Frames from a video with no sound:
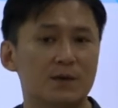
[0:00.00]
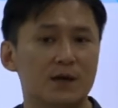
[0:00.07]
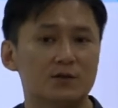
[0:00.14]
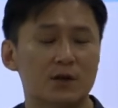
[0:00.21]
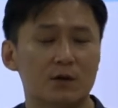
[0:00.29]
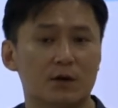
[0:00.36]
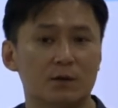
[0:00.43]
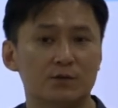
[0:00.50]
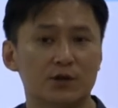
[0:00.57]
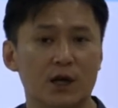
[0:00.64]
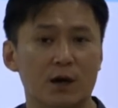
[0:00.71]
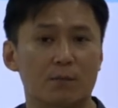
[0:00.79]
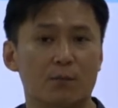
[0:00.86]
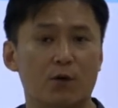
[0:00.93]
비해서
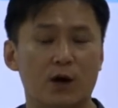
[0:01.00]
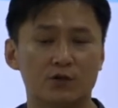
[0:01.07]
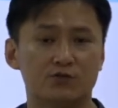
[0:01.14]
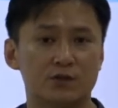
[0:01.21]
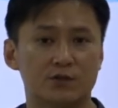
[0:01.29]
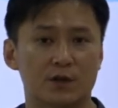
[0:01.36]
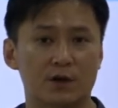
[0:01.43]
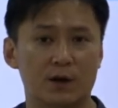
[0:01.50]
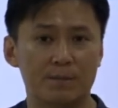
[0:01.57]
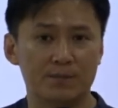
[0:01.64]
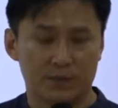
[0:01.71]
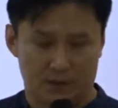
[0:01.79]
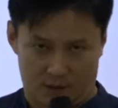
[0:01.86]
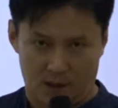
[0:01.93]
여러분들이 뭐 할 수 있어요?
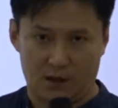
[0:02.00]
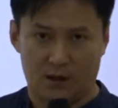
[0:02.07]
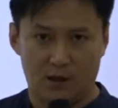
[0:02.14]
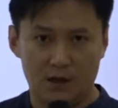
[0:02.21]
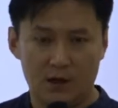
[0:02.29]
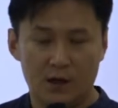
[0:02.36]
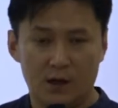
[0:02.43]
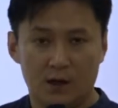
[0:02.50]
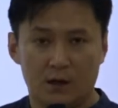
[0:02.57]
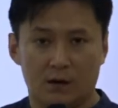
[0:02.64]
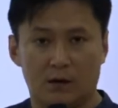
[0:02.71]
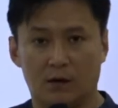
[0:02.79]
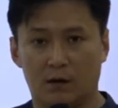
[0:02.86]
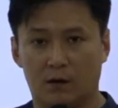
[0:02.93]
네.
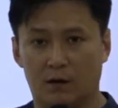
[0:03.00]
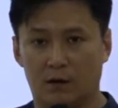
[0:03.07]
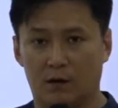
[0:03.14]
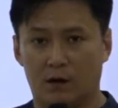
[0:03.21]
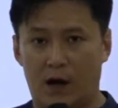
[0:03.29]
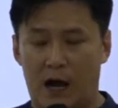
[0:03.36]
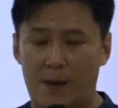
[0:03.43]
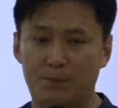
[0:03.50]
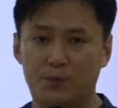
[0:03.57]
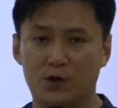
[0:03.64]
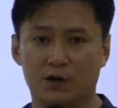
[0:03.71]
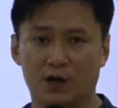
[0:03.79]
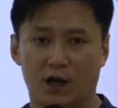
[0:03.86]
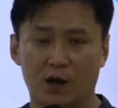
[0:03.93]
어,
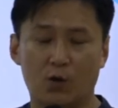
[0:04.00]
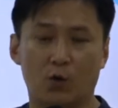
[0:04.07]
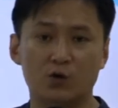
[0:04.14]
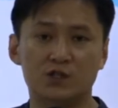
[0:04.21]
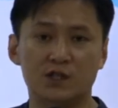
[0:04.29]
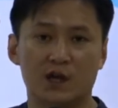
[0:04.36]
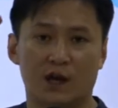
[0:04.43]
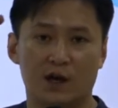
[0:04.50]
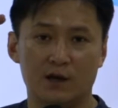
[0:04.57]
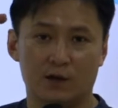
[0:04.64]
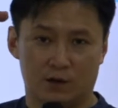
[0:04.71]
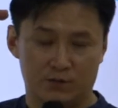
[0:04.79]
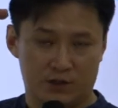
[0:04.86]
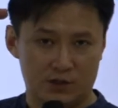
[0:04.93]
합격의
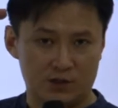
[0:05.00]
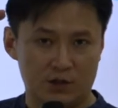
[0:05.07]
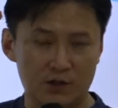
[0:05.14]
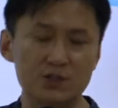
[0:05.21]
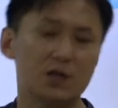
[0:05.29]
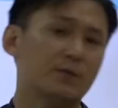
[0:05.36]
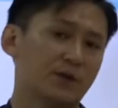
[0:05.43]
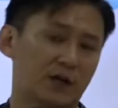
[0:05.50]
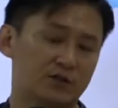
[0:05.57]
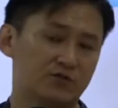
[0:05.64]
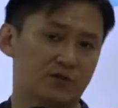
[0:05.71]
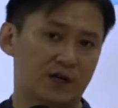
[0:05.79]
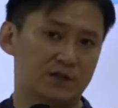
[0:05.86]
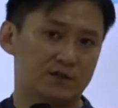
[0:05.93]
고지에 여러분들이 선점을 할
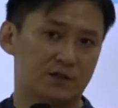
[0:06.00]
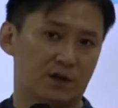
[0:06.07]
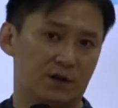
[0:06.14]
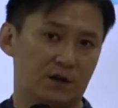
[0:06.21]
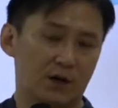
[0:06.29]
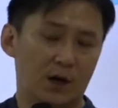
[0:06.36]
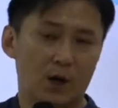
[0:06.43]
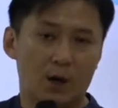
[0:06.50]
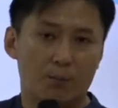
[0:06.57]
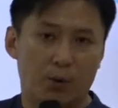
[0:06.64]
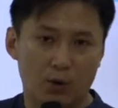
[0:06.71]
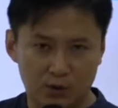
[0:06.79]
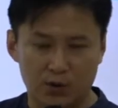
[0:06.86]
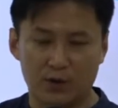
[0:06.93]
수가 있어요.
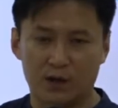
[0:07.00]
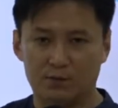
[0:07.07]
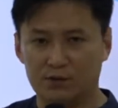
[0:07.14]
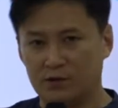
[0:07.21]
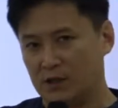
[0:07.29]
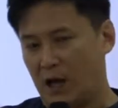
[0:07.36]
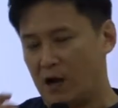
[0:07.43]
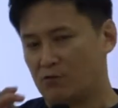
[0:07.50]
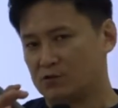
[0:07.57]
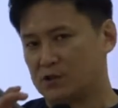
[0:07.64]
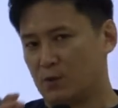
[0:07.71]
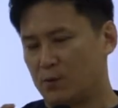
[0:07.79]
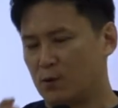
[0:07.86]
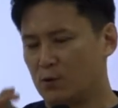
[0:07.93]
보통의 분들이
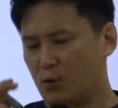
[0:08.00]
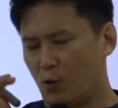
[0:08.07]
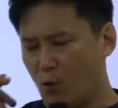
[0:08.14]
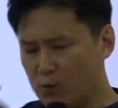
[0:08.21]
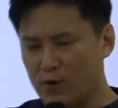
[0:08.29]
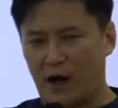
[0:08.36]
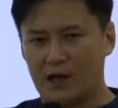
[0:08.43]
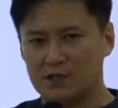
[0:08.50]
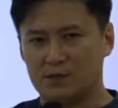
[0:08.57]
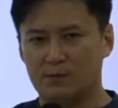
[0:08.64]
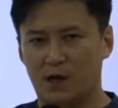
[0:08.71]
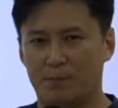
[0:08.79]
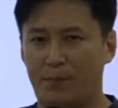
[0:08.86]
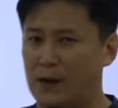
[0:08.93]
한국사
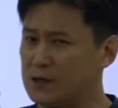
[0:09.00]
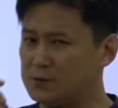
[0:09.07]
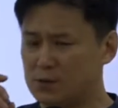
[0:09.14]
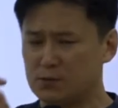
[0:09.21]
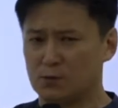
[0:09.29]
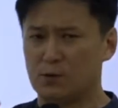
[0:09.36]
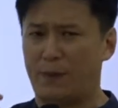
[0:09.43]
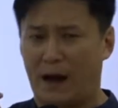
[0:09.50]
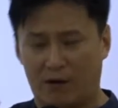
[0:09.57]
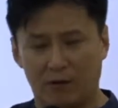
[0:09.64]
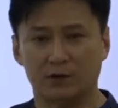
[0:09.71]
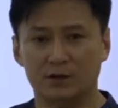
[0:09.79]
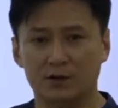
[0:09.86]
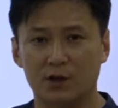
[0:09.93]
공부하시면 80점 정도
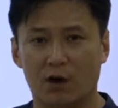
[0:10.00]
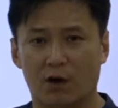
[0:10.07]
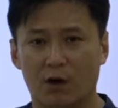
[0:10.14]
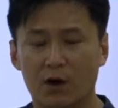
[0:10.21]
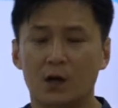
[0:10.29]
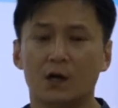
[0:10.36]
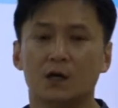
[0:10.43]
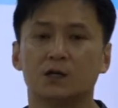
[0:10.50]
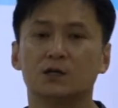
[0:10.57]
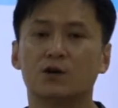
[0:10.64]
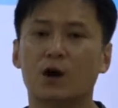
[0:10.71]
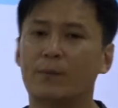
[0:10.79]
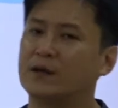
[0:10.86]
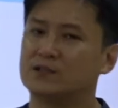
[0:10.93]
받거든요.
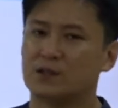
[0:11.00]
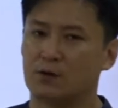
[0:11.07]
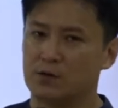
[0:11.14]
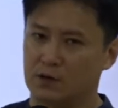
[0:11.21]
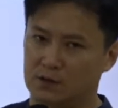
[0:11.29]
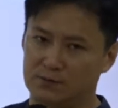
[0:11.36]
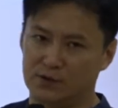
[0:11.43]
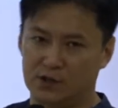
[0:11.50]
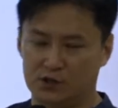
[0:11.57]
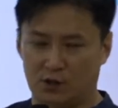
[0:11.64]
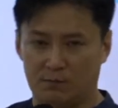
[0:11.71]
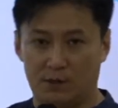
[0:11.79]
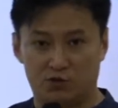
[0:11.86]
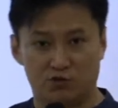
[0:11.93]
그거 받자고 여러분들이
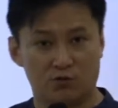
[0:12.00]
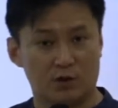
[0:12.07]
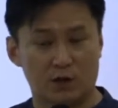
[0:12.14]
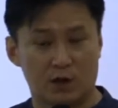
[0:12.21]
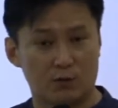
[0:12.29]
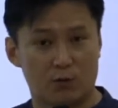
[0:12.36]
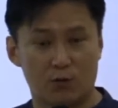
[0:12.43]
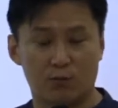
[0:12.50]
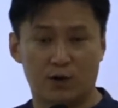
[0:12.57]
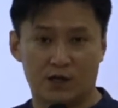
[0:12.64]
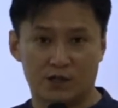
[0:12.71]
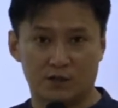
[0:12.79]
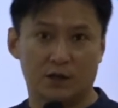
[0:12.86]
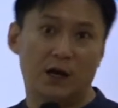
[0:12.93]
정말 죽어라고
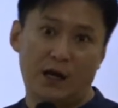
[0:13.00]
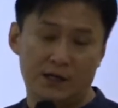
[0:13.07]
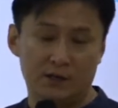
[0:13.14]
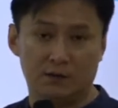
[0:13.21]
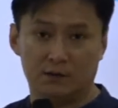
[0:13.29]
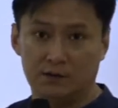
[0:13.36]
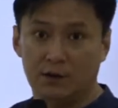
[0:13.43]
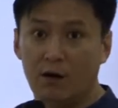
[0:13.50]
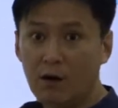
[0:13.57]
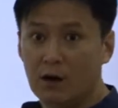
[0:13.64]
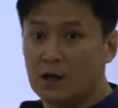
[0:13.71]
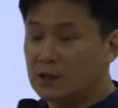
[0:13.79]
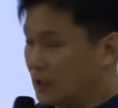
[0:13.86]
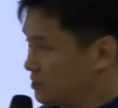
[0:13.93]
공부하시는 건 아니거든요.
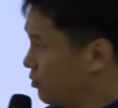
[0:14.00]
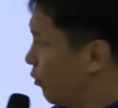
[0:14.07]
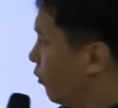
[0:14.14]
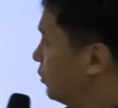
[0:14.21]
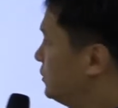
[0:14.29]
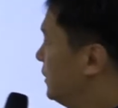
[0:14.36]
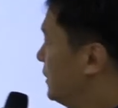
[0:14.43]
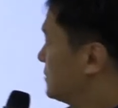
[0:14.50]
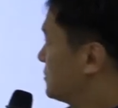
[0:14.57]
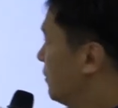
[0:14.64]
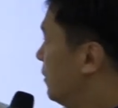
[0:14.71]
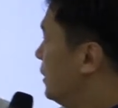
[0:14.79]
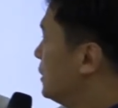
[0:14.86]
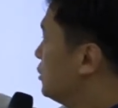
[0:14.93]
사실
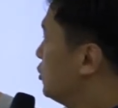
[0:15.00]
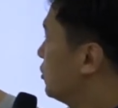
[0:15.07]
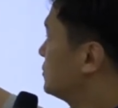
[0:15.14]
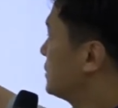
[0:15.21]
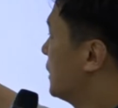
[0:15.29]
어디에서 요